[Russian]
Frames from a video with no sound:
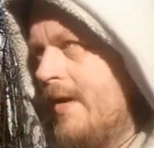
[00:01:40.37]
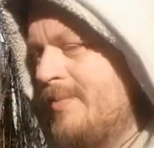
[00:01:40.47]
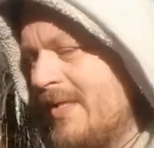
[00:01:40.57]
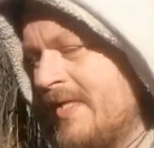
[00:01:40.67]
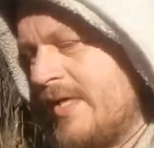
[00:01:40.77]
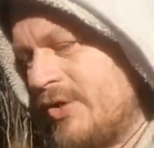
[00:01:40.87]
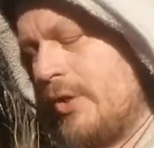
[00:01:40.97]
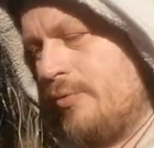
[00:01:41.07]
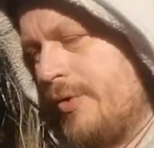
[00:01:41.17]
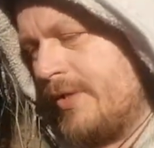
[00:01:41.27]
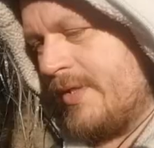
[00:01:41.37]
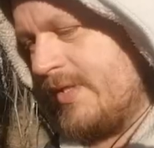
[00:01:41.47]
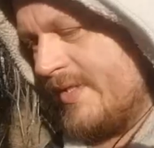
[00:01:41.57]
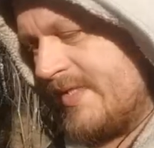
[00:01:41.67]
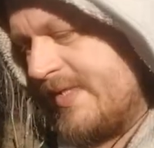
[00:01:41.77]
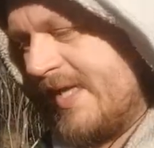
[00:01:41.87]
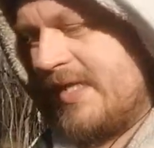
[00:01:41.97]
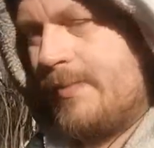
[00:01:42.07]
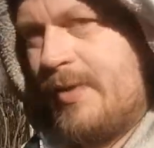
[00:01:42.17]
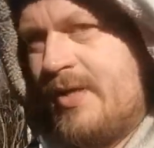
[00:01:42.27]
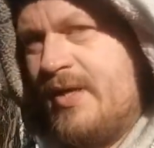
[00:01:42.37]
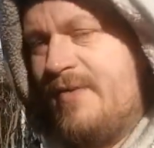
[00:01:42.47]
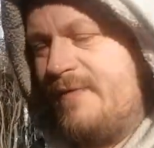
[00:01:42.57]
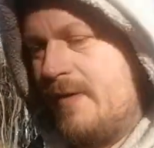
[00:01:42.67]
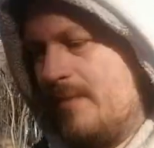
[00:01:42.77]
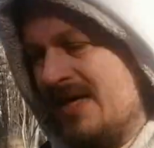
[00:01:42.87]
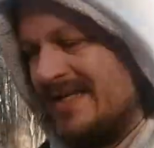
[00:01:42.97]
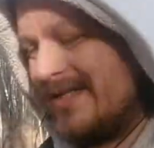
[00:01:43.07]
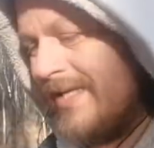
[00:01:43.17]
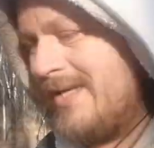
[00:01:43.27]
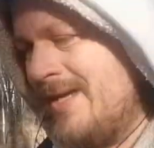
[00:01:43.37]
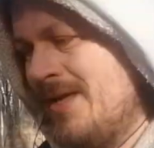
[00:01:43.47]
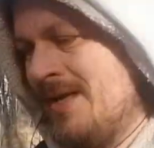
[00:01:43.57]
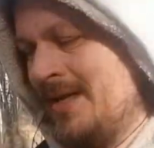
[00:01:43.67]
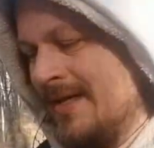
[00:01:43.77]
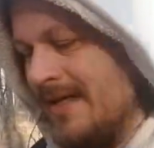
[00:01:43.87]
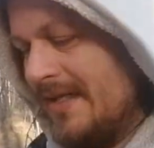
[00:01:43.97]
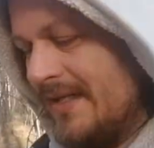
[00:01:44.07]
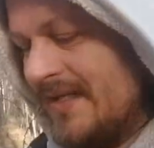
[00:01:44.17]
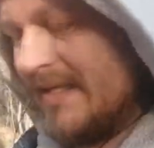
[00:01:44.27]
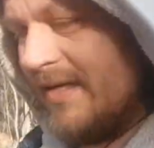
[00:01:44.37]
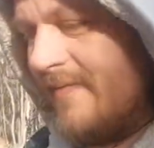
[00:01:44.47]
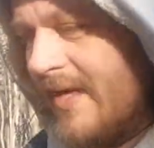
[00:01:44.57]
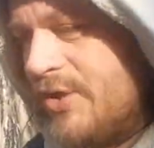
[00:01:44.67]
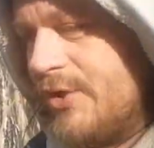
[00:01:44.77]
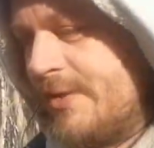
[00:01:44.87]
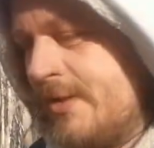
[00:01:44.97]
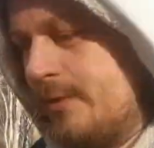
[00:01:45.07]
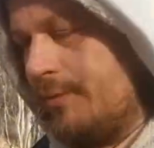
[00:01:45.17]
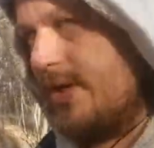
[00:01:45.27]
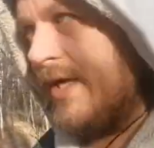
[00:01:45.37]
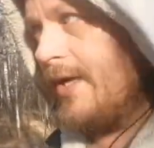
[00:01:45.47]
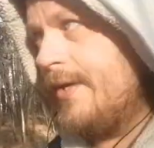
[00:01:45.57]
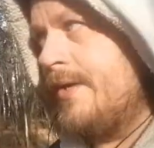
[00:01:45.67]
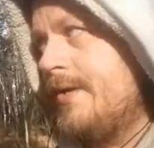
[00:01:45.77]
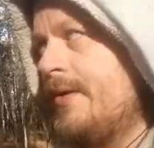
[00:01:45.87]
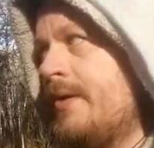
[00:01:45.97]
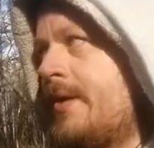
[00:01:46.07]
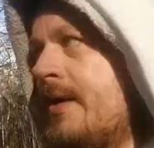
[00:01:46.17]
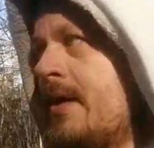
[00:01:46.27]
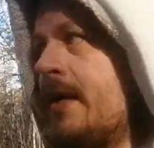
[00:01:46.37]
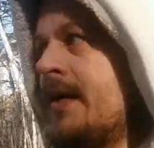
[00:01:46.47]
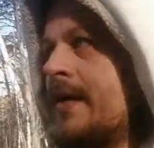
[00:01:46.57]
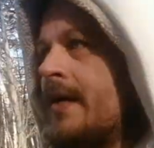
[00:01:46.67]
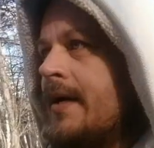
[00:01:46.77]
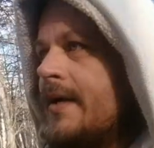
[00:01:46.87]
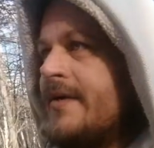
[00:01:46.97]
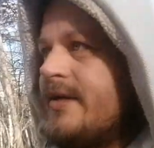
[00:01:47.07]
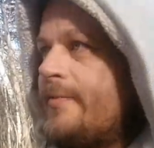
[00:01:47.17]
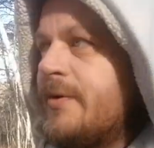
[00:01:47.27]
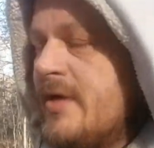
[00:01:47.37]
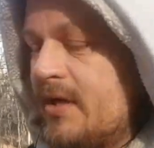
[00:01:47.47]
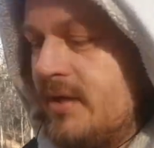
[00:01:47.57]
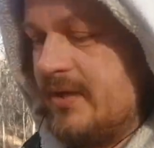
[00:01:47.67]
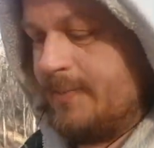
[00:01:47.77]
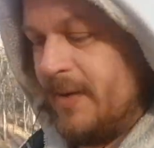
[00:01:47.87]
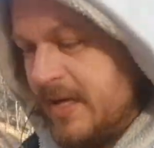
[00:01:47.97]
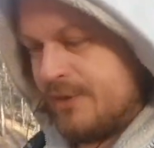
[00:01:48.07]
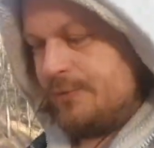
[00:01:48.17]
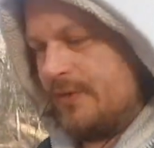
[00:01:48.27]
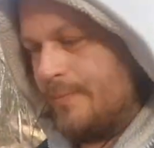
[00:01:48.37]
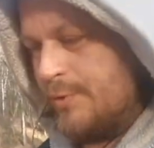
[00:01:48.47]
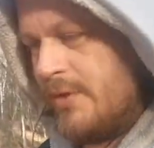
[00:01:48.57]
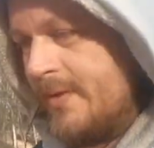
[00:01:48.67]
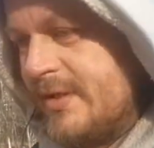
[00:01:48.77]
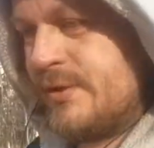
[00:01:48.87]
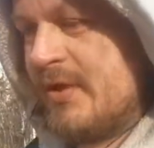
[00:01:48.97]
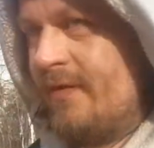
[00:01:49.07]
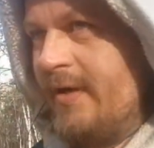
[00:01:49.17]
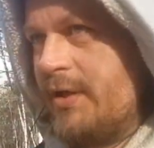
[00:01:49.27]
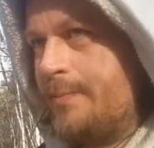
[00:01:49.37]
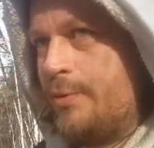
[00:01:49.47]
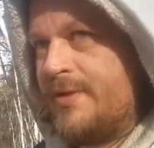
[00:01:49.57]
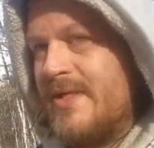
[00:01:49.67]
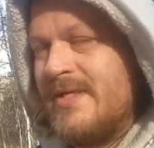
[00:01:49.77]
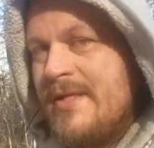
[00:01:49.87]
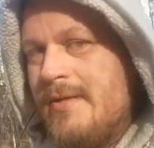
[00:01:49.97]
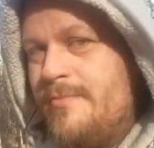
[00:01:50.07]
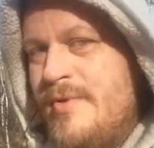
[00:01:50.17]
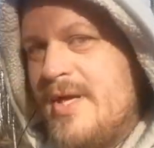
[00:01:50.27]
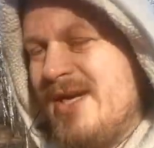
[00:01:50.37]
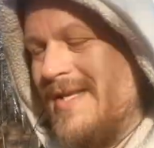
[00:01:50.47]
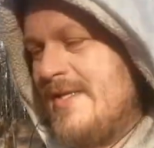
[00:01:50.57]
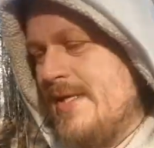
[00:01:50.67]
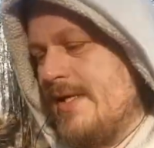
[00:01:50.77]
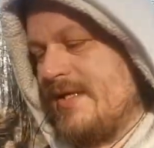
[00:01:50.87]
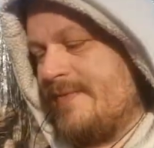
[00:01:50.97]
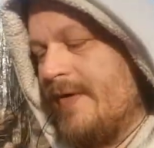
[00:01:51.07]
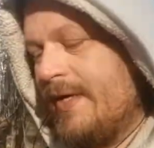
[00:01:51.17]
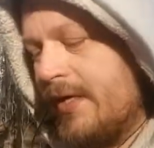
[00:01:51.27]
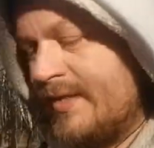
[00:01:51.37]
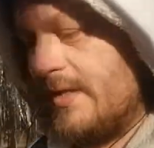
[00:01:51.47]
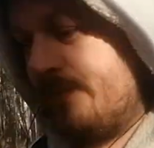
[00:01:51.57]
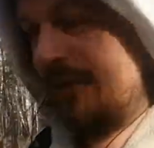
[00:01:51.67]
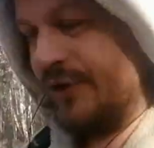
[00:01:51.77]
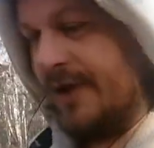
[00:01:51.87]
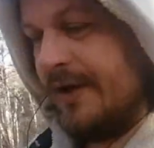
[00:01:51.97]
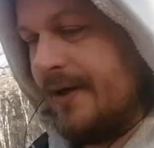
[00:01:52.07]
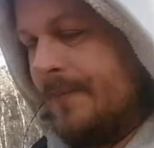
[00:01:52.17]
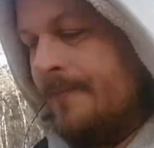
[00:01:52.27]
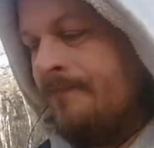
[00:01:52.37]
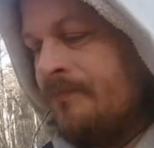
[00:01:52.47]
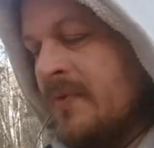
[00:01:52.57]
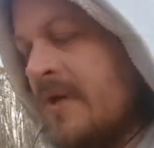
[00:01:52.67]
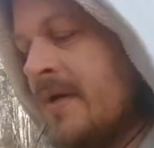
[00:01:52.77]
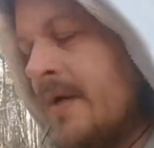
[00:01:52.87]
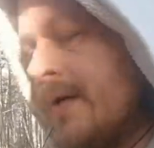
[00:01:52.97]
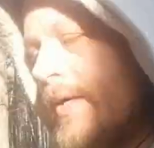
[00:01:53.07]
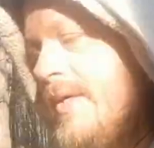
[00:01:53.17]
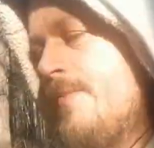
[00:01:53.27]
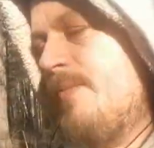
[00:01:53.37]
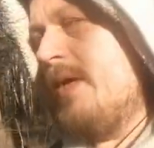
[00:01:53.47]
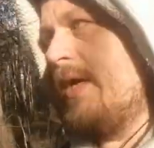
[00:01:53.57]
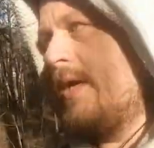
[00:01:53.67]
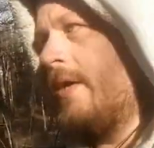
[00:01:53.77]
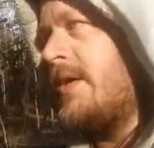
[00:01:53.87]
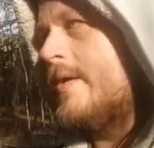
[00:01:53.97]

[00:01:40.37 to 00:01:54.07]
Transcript: обладаешь какой-то знаниями, информацией, и ты скрываешь это от людей, если тебя спрашивают, допустим, а ты ее скрываешь просто из-за меркантильных своих соображений, тебе